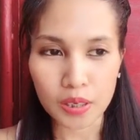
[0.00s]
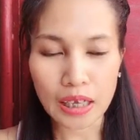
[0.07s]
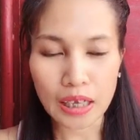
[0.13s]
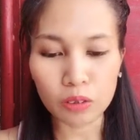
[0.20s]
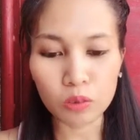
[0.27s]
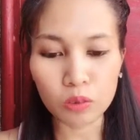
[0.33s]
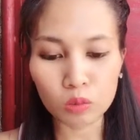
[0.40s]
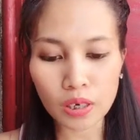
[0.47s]

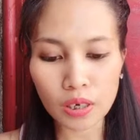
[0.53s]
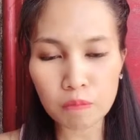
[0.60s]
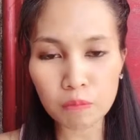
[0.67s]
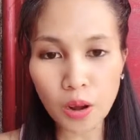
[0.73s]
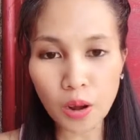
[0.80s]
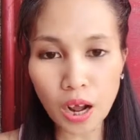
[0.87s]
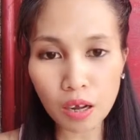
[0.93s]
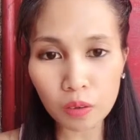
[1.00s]
Natuto lang
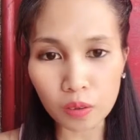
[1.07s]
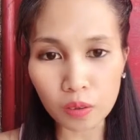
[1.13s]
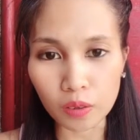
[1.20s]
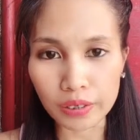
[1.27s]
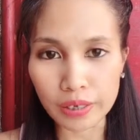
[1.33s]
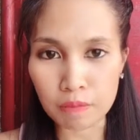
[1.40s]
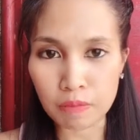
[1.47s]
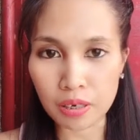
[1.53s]
po
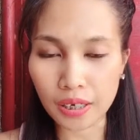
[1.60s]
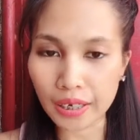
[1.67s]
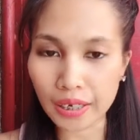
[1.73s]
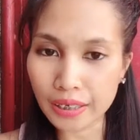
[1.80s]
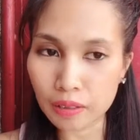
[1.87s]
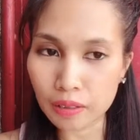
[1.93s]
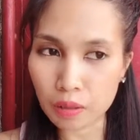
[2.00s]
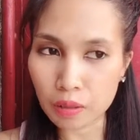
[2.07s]
ako na,
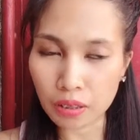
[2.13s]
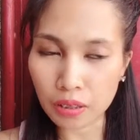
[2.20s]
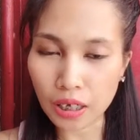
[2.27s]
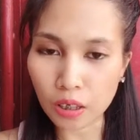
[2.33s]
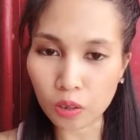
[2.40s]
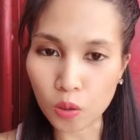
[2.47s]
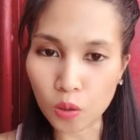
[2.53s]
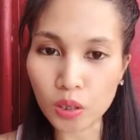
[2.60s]
magkahi na
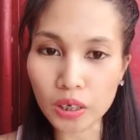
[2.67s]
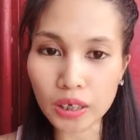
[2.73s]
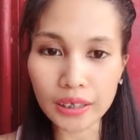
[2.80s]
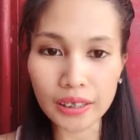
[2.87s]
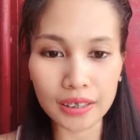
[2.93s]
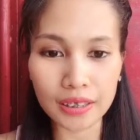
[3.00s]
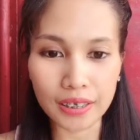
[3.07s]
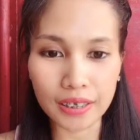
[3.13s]
magkaroon ng
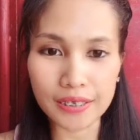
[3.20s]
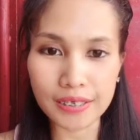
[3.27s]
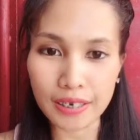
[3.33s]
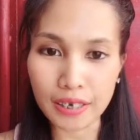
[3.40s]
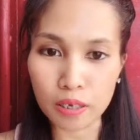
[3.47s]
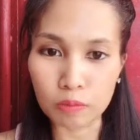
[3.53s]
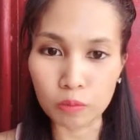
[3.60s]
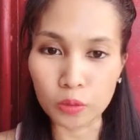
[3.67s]
hilig
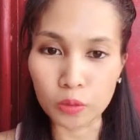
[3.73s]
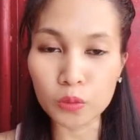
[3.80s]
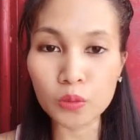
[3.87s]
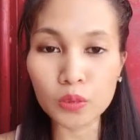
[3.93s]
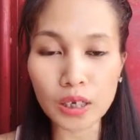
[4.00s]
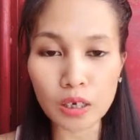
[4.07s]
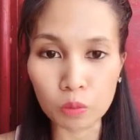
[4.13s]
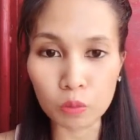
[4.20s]
sa lemon
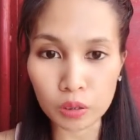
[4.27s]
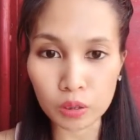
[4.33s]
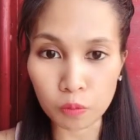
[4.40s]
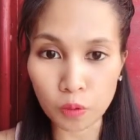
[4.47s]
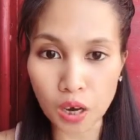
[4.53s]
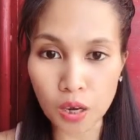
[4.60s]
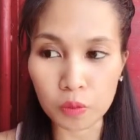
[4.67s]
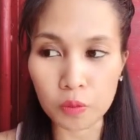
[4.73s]
nung nag-work
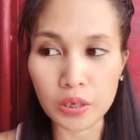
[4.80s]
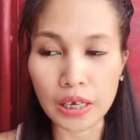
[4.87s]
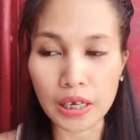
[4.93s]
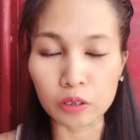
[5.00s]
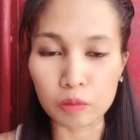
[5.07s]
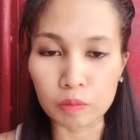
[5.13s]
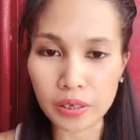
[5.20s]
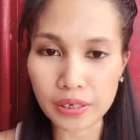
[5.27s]
po ako
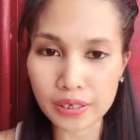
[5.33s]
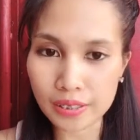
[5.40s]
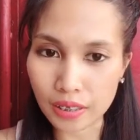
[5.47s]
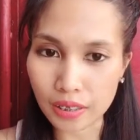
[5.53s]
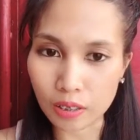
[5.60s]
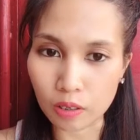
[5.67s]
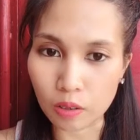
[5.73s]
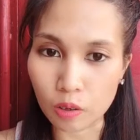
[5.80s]
ng
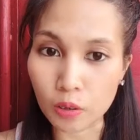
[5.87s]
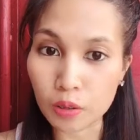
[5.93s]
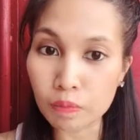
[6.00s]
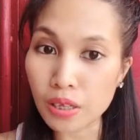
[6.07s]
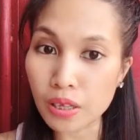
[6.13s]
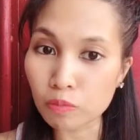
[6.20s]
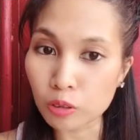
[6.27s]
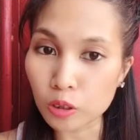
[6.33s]
domestic
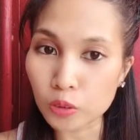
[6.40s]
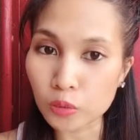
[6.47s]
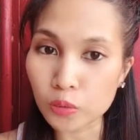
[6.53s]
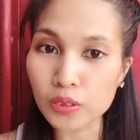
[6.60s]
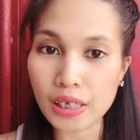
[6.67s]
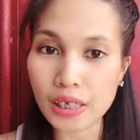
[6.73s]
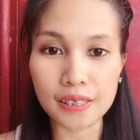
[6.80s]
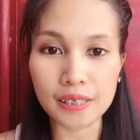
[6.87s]

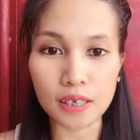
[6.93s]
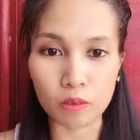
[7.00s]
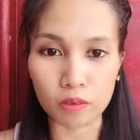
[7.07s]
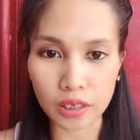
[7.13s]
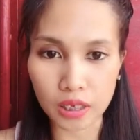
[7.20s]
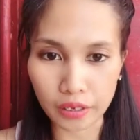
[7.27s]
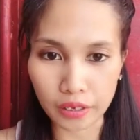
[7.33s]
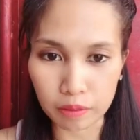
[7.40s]
OFW sa
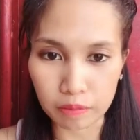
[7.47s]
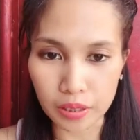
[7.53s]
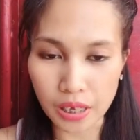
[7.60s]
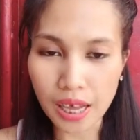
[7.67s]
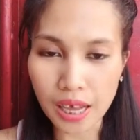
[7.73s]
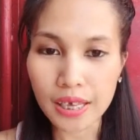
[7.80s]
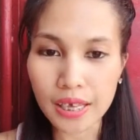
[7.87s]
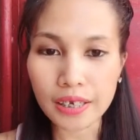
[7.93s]
Saudi
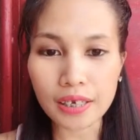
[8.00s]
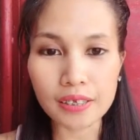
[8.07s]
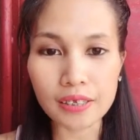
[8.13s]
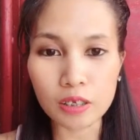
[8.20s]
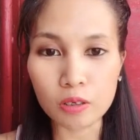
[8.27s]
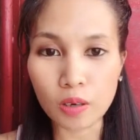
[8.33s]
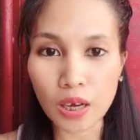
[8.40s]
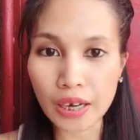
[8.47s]
Arabia.
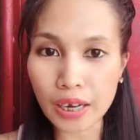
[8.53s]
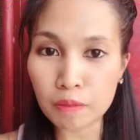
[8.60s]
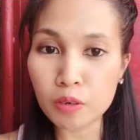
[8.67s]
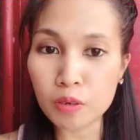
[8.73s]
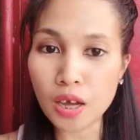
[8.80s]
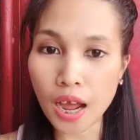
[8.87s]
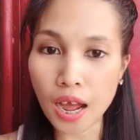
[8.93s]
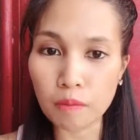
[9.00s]
Kasi yung anak
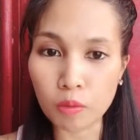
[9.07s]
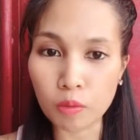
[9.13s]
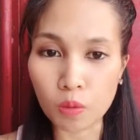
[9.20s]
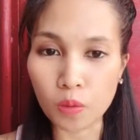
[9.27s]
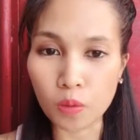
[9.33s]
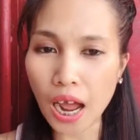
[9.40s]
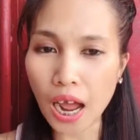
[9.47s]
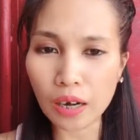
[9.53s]
po ng amo
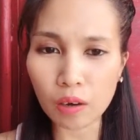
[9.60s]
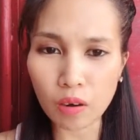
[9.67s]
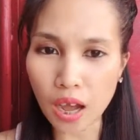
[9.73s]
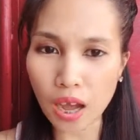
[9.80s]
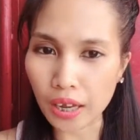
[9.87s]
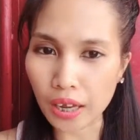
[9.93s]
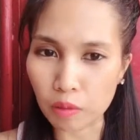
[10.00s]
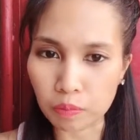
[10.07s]
ko,
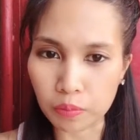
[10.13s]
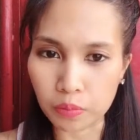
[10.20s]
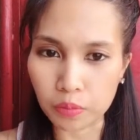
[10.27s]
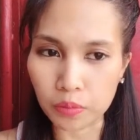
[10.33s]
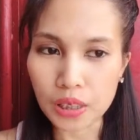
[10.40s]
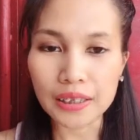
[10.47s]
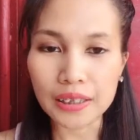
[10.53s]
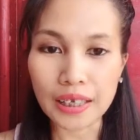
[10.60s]
araw-araw po
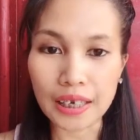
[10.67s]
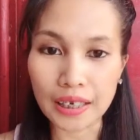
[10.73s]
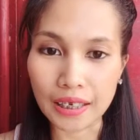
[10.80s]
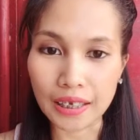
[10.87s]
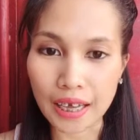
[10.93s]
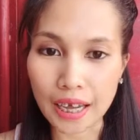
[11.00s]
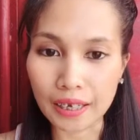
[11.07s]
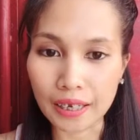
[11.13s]

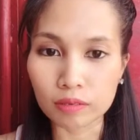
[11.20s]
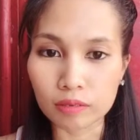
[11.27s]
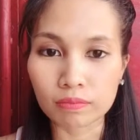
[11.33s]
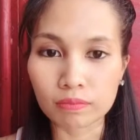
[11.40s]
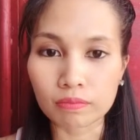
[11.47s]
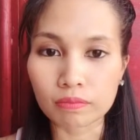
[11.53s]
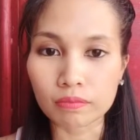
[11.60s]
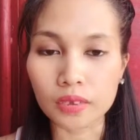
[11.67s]
talagang
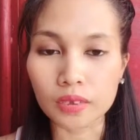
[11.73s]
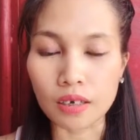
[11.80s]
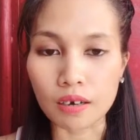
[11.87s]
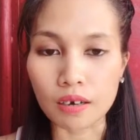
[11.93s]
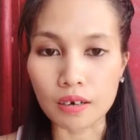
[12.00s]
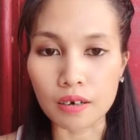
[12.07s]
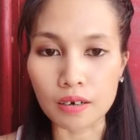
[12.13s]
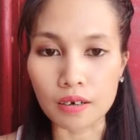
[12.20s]

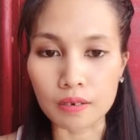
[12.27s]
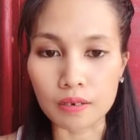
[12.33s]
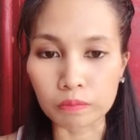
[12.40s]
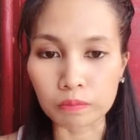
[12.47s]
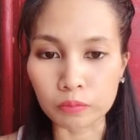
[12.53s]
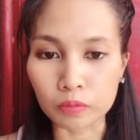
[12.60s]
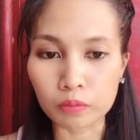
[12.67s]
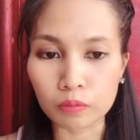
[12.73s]
um,
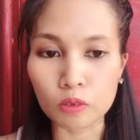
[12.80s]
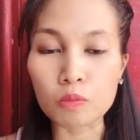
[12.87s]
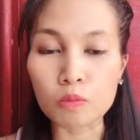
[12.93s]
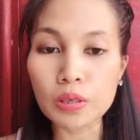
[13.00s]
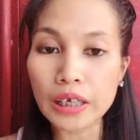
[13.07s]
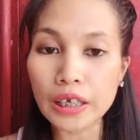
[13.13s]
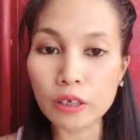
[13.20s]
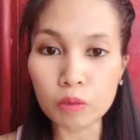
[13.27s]

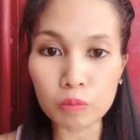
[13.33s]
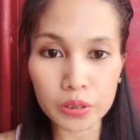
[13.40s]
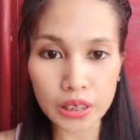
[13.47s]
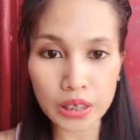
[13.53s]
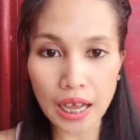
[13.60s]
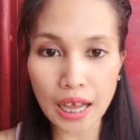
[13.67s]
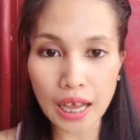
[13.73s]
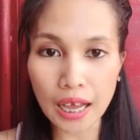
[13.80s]
umiinom
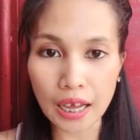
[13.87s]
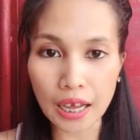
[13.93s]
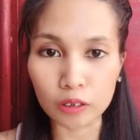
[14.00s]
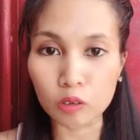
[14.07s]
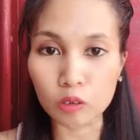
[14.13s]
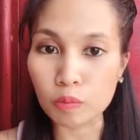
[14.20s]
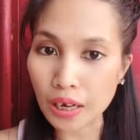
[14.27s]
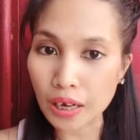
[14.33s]
siya
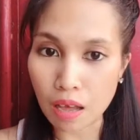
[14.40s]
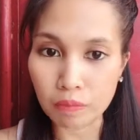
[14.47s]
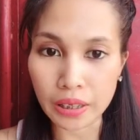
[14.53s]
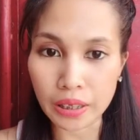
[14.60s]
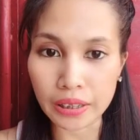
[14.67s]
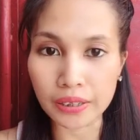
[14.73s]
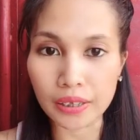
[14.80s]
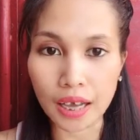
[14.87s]
at
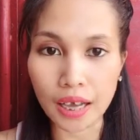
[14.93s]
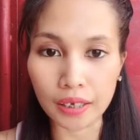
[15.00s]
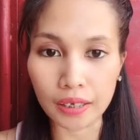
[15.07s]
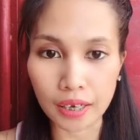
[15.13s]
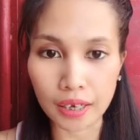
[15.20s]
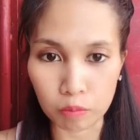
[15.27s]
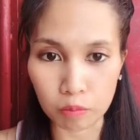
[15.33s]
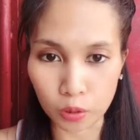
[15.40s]
gumagamit
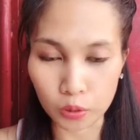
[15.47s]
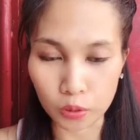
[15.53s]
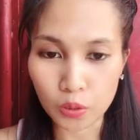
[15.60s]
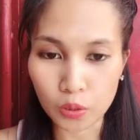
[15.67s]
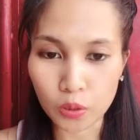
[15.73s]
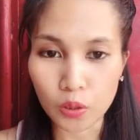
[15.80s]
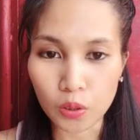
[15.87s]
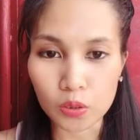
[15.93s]
ng lemon.
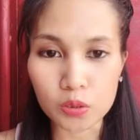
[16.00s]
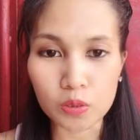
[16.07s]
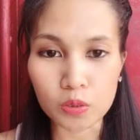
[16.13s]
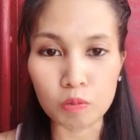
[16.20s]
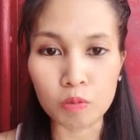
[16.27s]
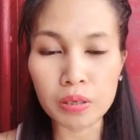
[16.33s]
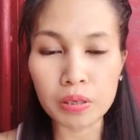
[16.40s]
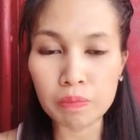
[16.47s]

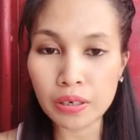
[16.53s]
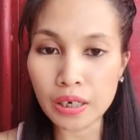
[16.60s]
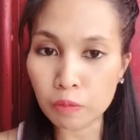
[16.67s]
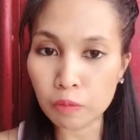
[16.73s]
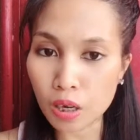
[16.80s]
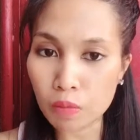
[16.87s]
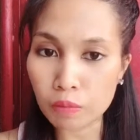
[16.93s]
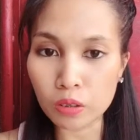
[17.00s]
So, bumibili
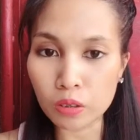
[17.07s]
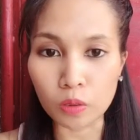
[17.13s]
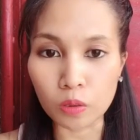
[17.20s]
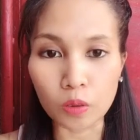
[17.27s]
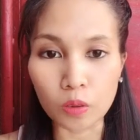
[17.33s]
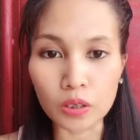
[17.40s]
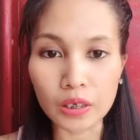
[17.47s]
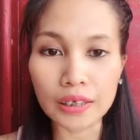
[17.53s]
po kami
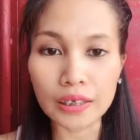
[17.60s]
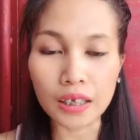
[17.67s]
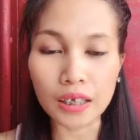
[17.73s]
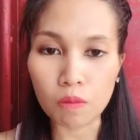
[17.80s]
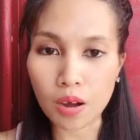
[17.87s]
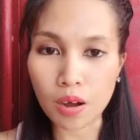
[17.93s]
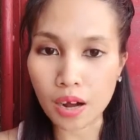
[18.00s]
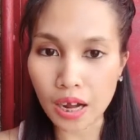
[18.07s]
noon ng
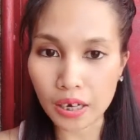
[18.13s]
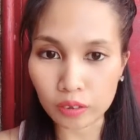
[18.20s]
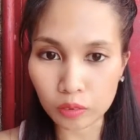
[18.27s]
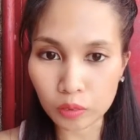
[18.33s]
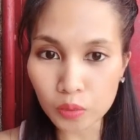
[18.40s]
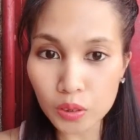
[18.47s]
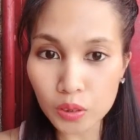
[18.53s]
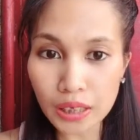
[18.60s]
dalawang
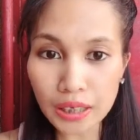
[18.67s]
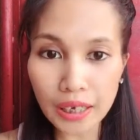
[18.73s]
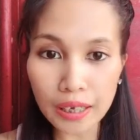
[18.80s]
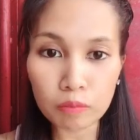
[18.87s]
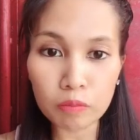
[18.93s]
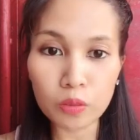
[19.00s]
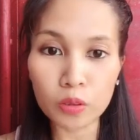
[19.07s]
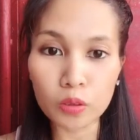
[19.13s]
karton ng
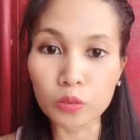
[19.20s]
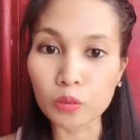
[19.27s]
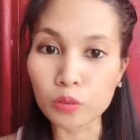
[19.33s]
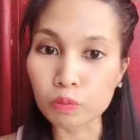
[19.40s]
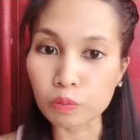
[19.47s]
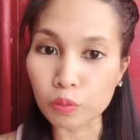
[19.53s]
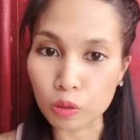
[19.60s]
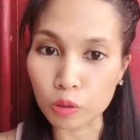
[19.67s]
lemon,
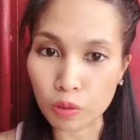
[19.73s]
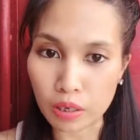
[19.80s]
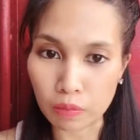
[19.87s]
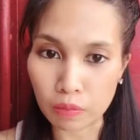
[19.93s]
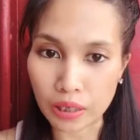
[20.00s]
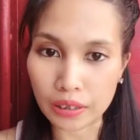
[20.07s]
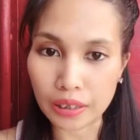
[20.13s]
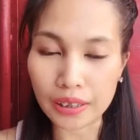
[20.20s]
good for one
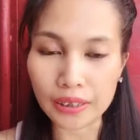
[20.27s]
month.